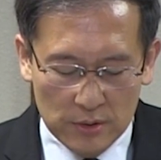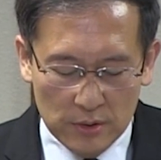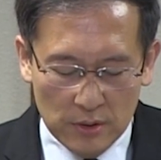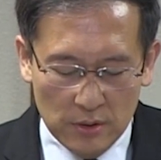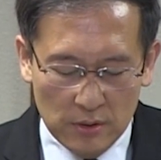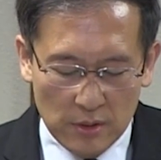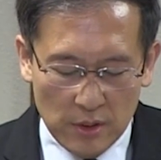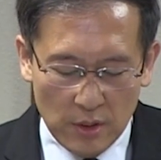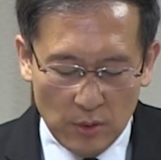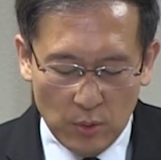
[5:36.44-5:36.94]

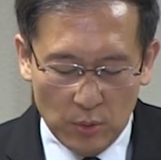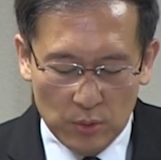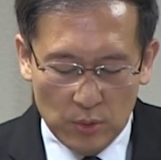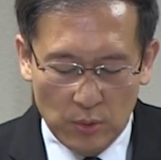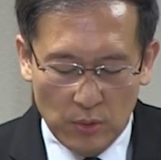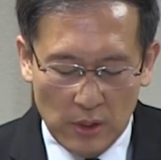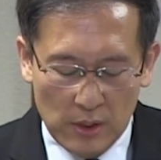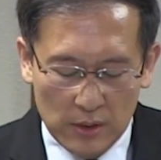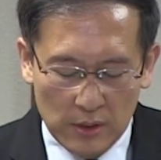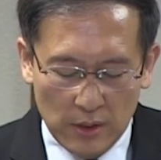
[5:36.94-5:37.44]
그들이
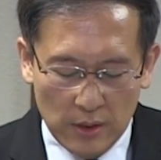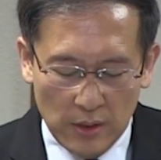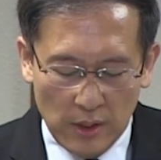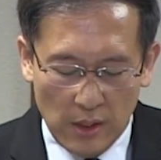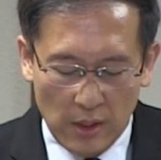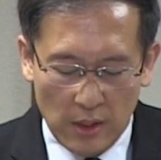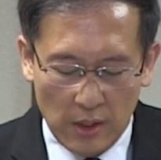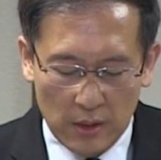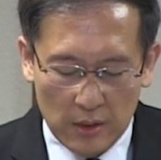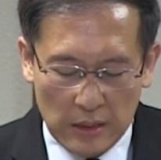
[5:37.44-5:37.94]
고통할
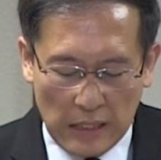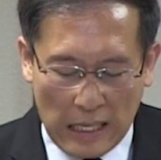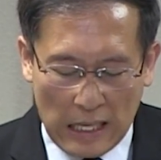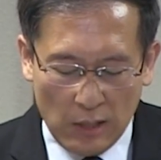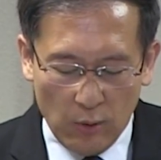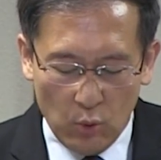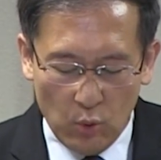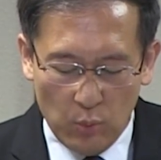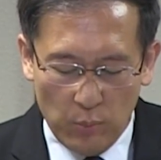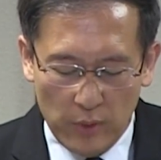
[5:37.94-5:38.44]
때에
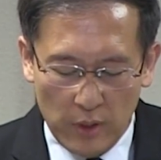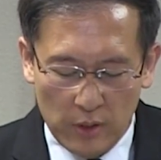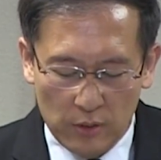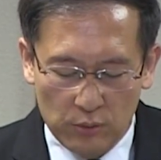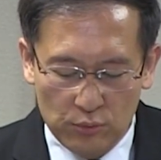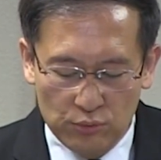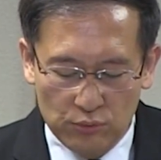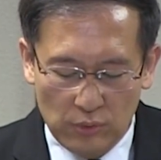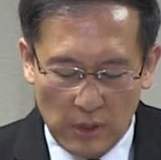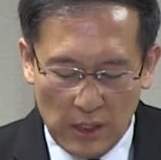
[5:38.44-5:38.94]
야곱의
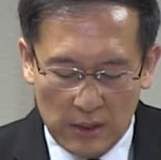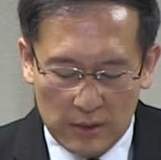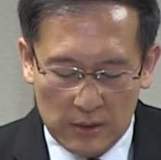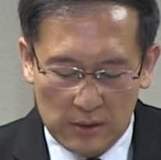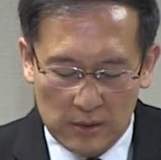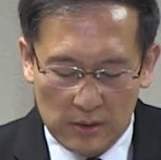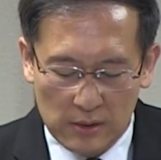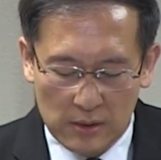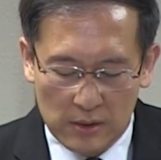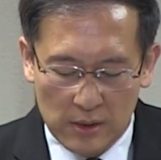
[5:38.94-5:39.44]
두
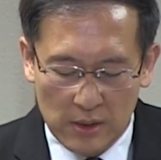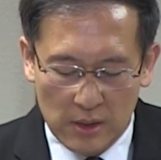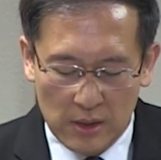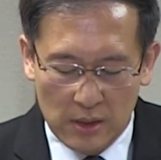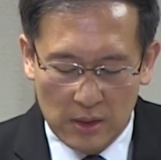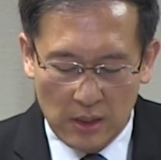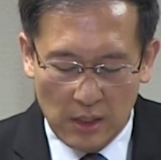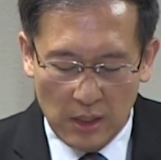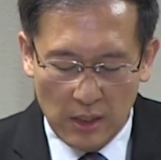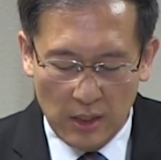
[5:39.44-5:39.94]
아들
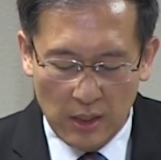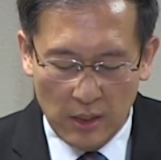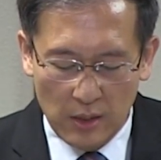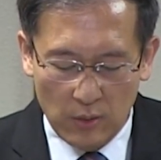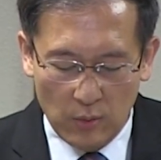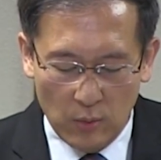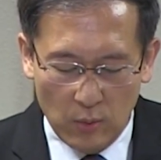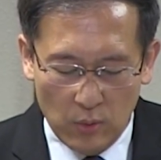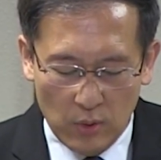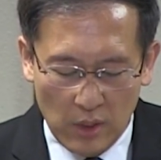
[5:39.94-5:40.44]

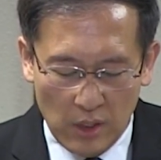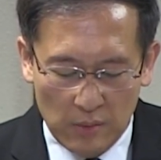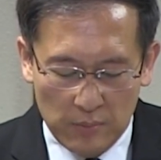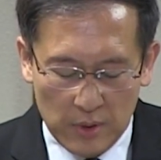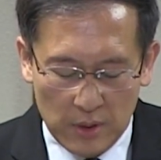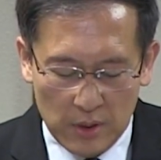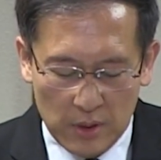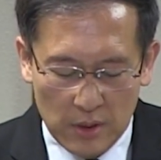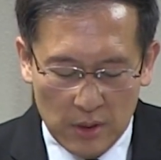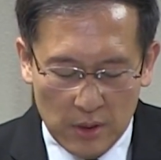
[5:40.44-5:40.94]
디나의
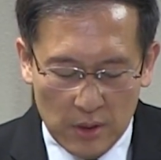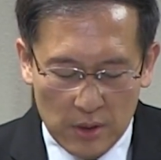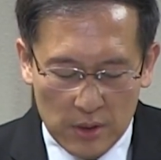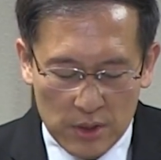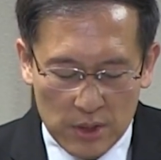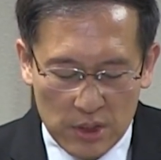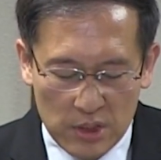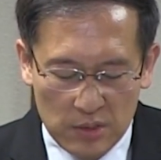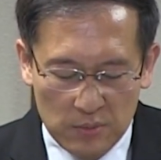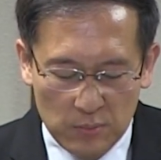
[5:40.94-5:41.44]
오라비
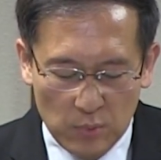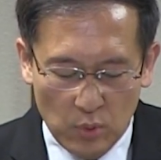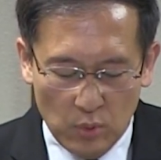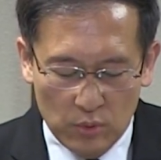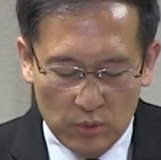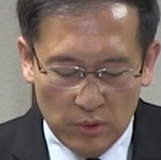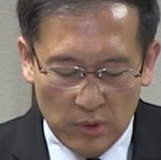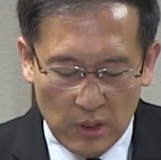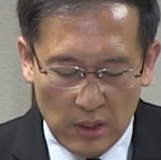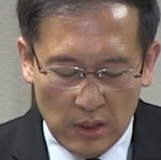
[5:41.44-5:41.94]

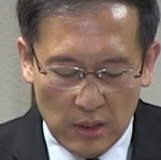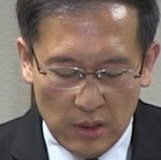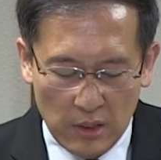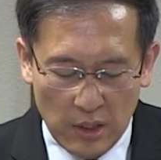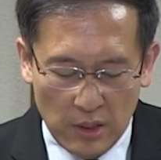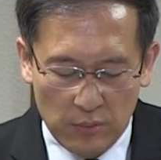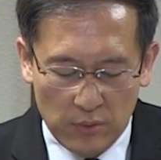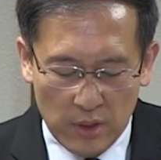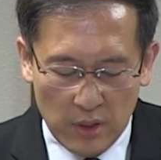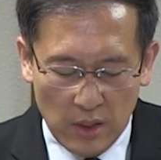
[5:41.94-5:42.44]
시므온과
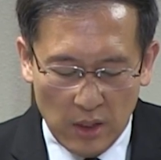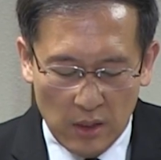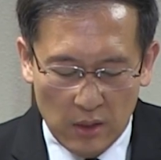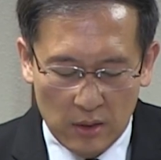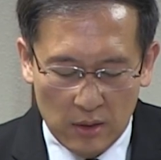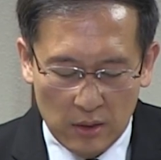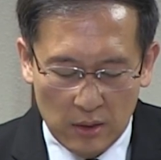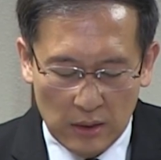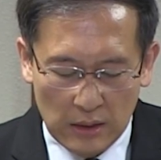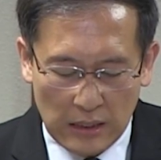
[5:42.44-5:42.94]

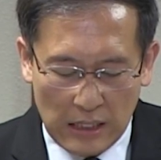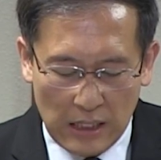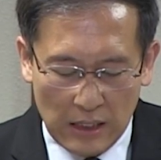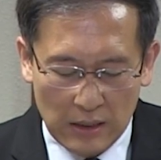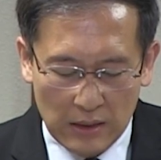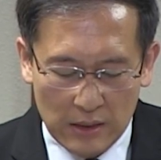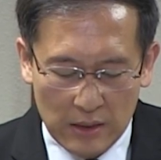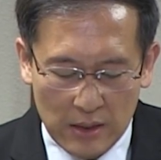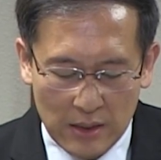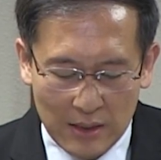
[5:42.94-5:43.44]
레위가
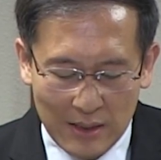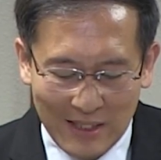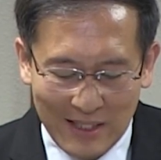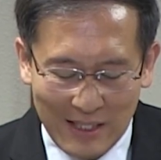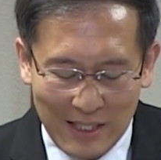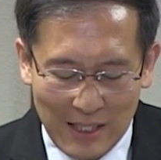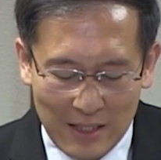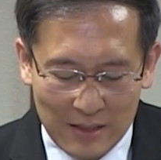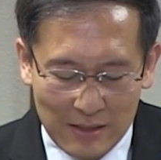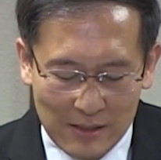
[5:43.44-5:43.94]
각기
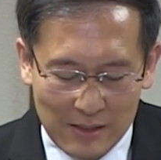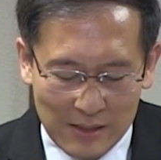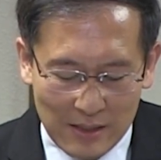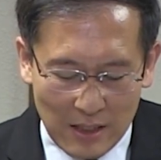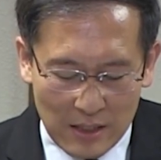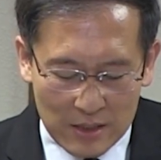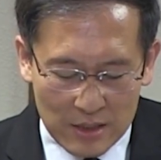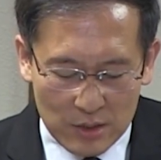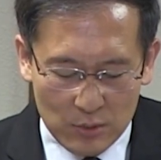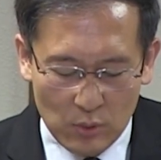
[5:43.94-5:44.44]
칼을
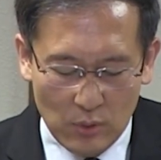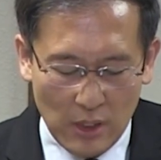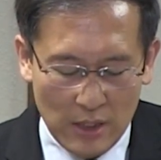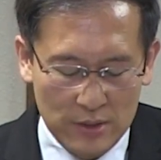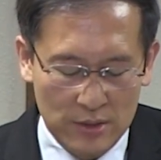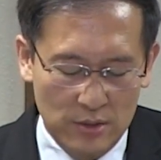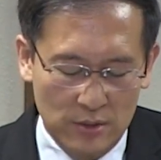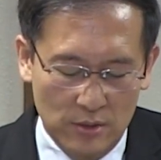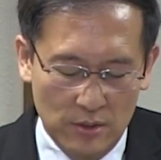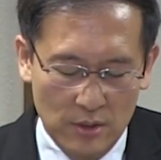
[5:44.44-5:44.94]
가지고
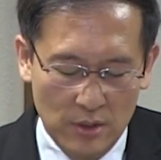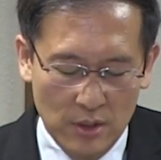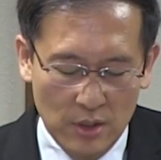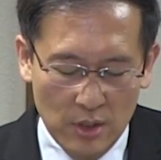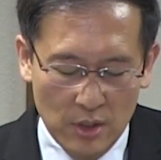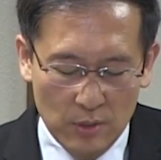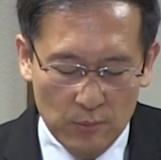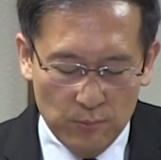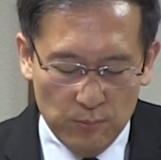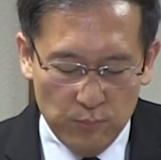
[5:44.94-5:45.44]
가서
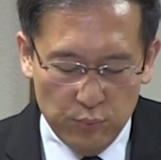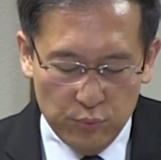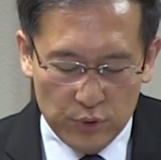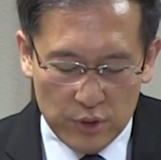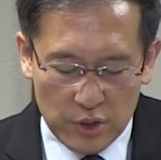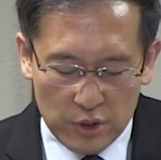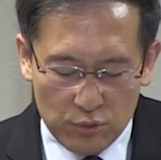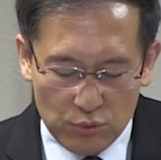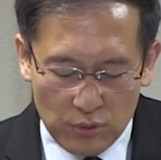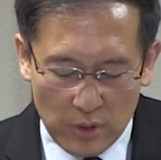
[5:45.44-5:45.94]

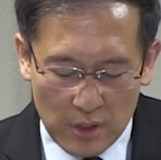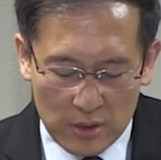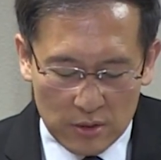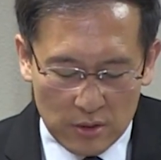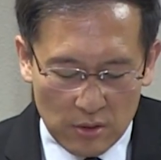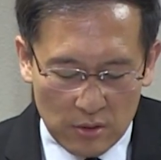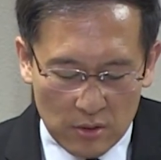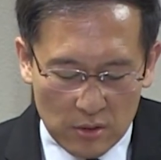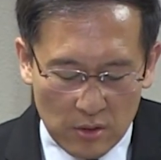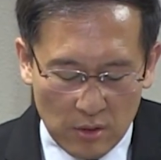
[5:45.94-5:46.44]
부지 중의
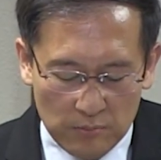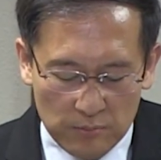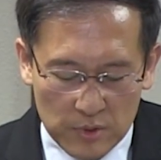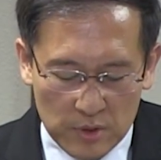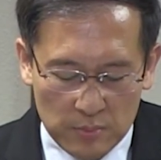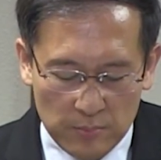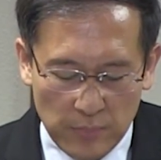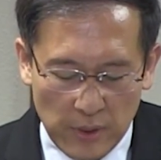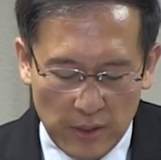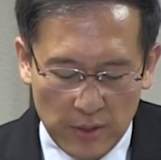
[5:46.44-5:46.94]
성을
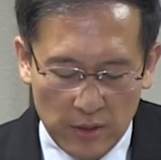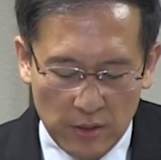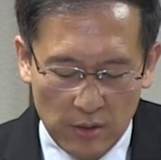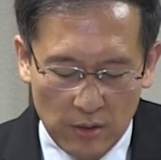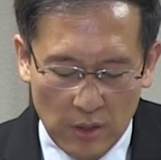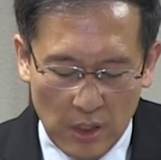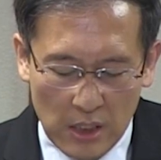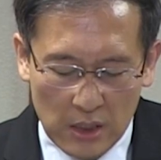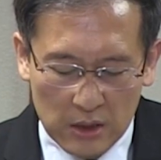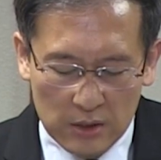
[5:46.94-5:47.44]

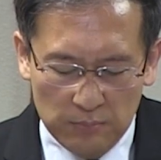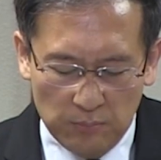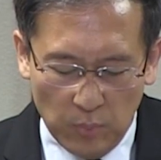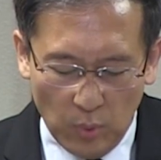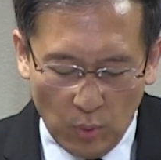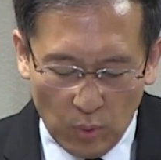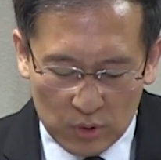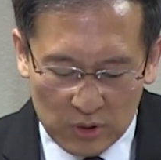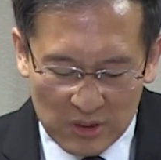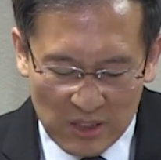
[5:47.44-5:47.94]
엄습하여 그
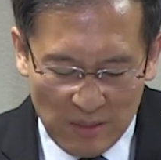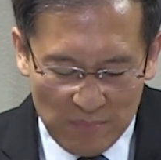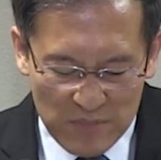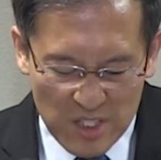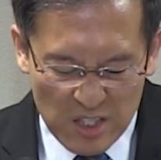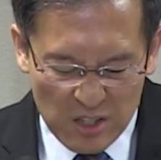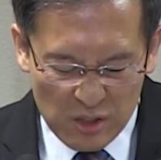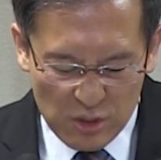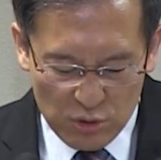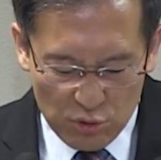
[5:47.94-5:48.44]
모든
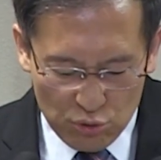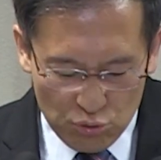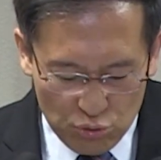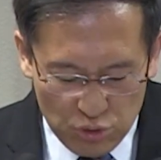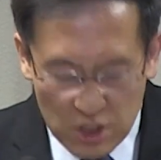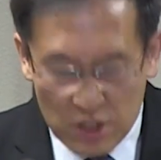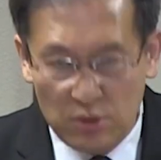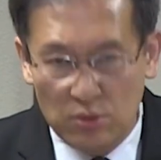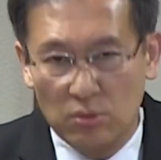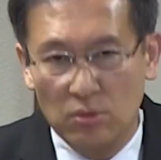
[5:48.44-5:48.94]
남자를
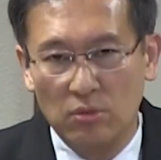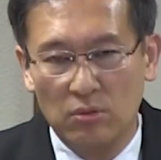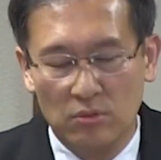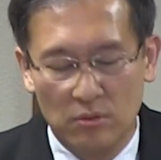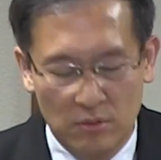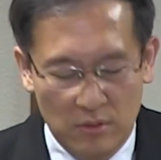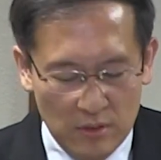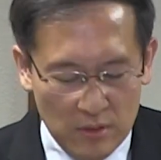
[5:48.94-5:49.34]
죽이고